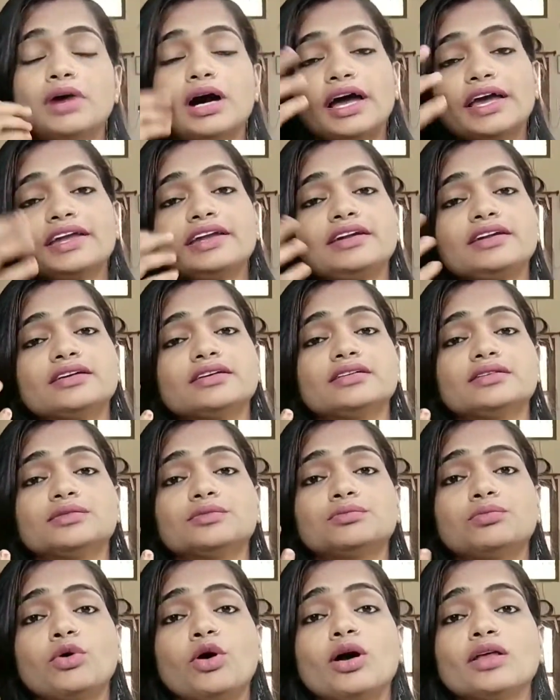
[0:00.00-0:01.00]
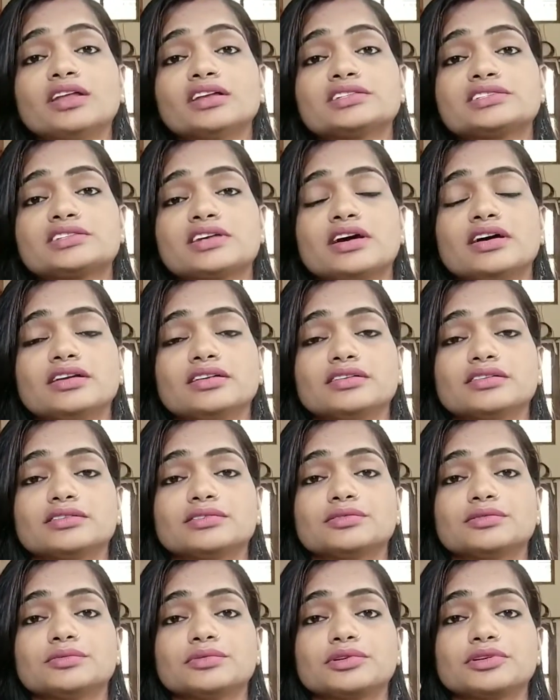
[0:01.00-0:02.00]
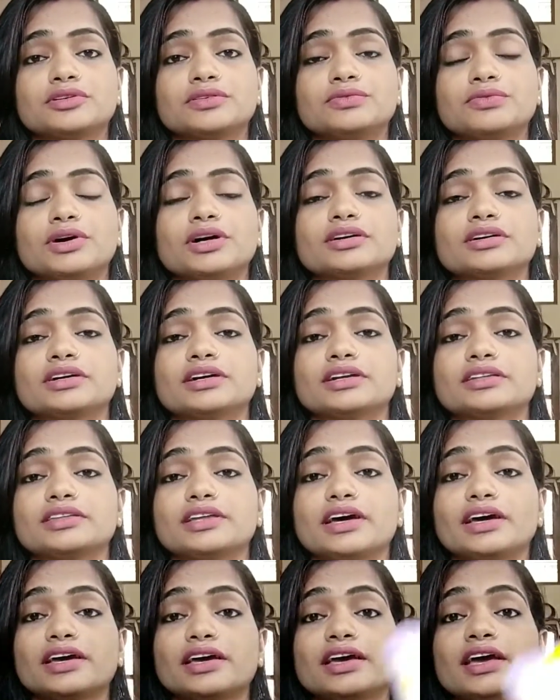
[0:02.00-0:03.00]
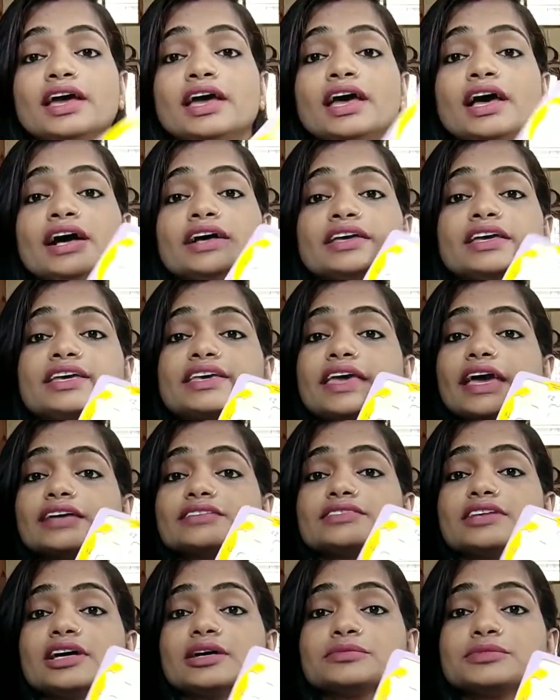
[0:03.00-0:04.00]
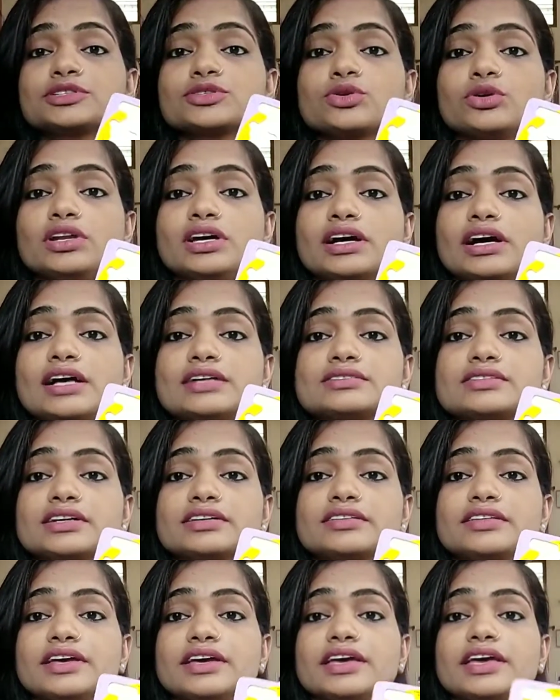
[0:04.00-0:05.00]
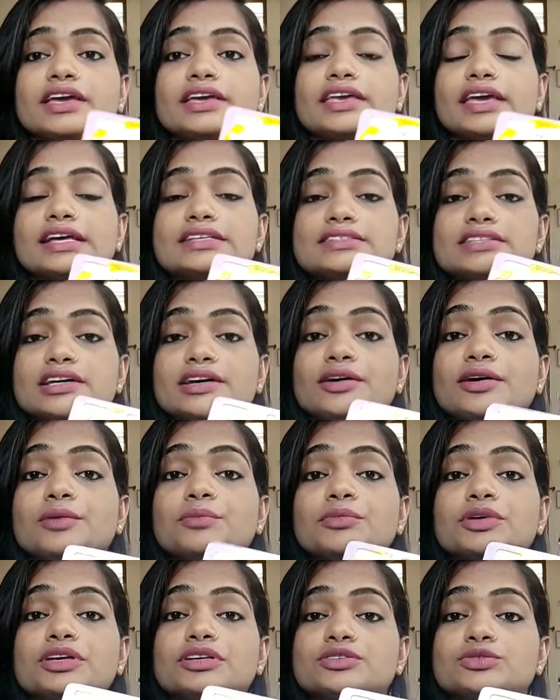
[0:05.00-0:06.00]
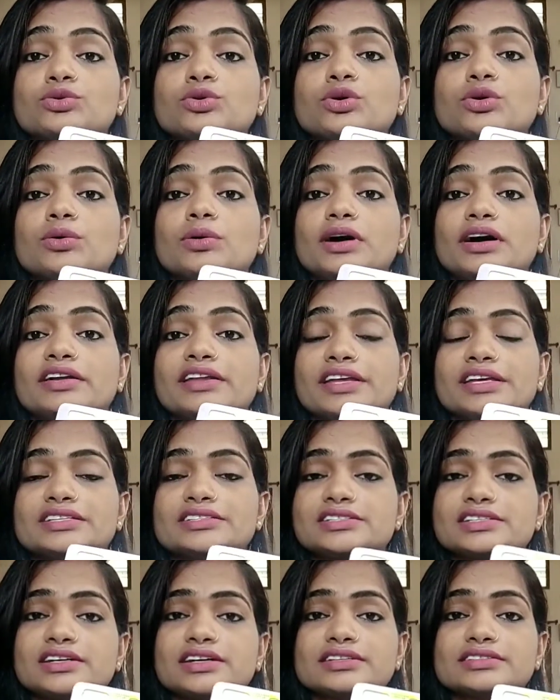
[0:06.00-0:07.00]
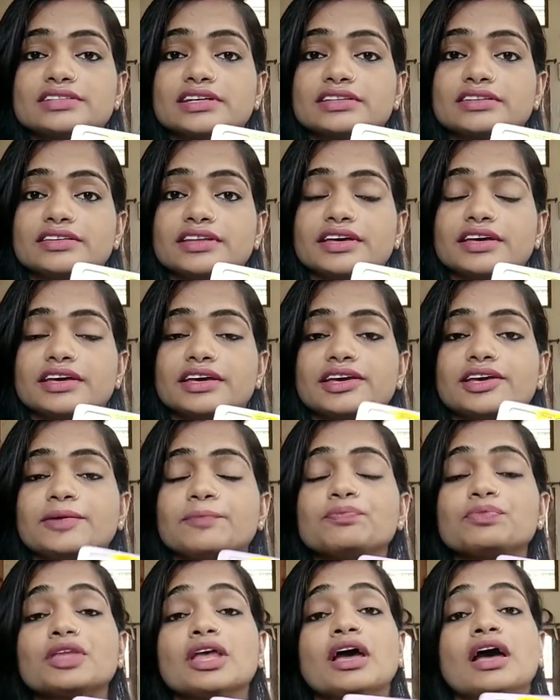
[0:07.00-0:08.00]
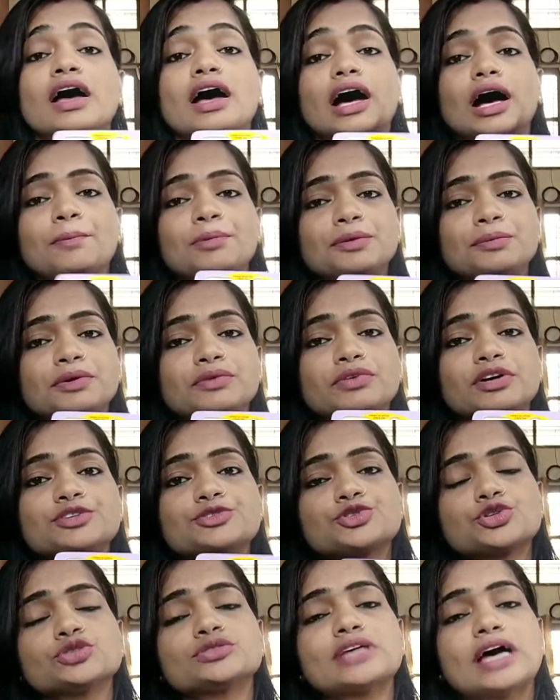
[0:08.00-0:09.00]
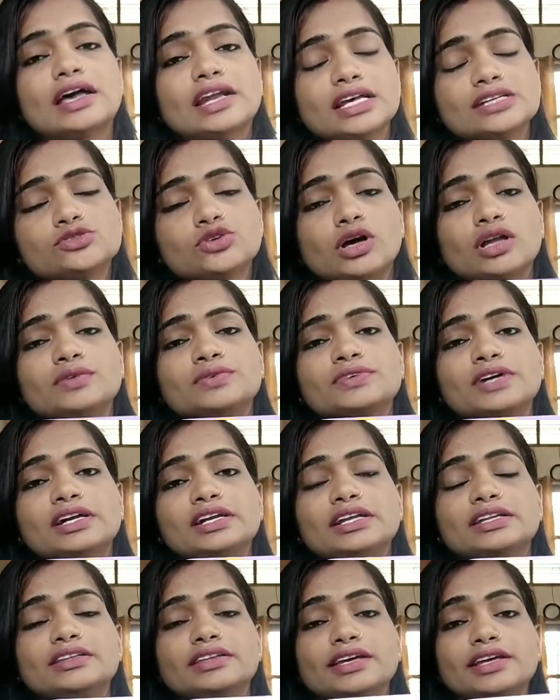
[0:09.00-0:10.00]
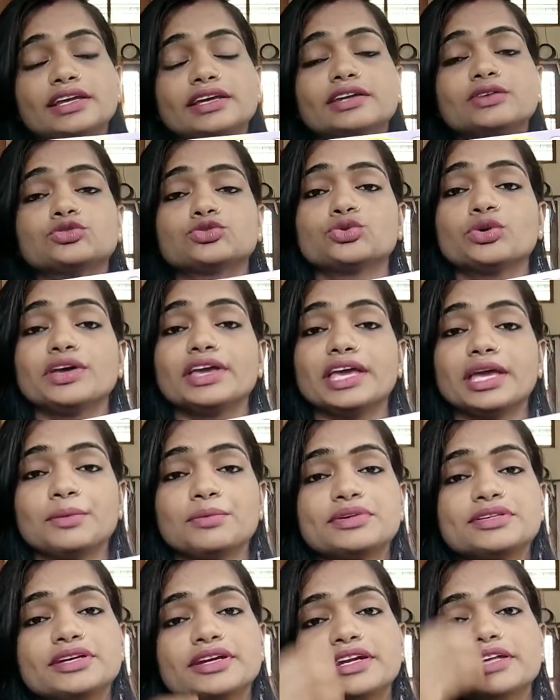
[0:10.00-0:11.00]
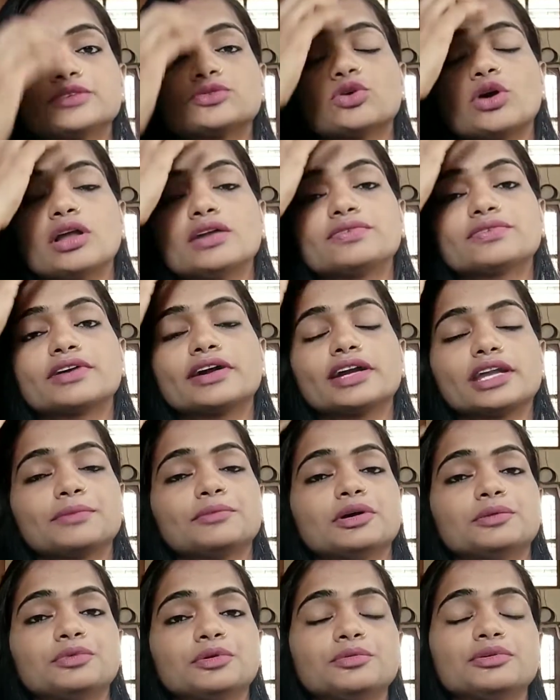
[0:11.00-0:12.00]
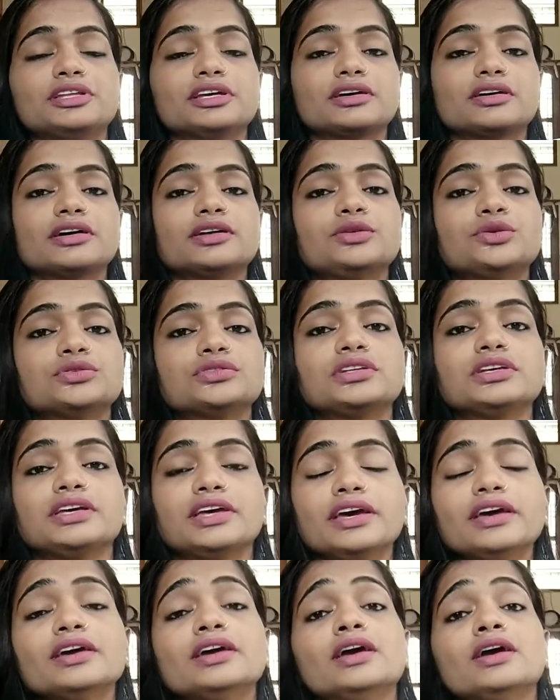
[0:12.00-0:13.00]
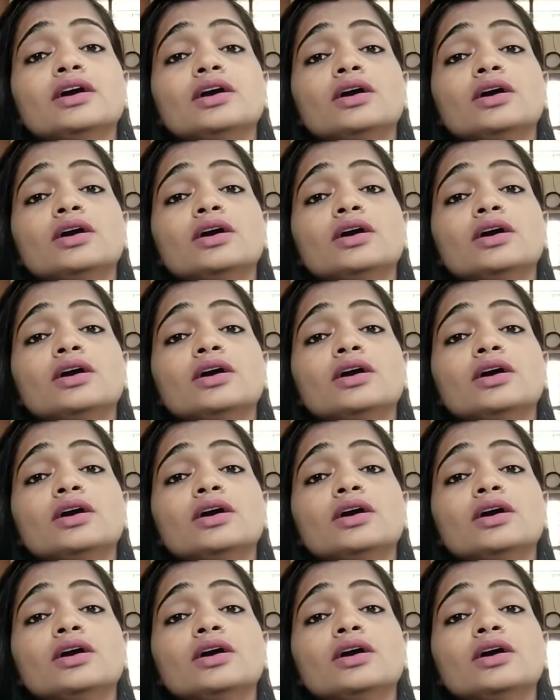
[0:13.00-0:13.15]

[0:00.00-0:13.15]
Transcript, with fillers: माइंड बहुत अच्छा वर्क करता है कि कैसे हम इसको लगा सकते हैं कैसे हम इसको अरेंज कर सकते हैं अभी भी वंशु सारा सॉल्व कर लेती है लेकिन उसको एबीसीडी सॉल्व करने में अभी भी दिक्कत होती है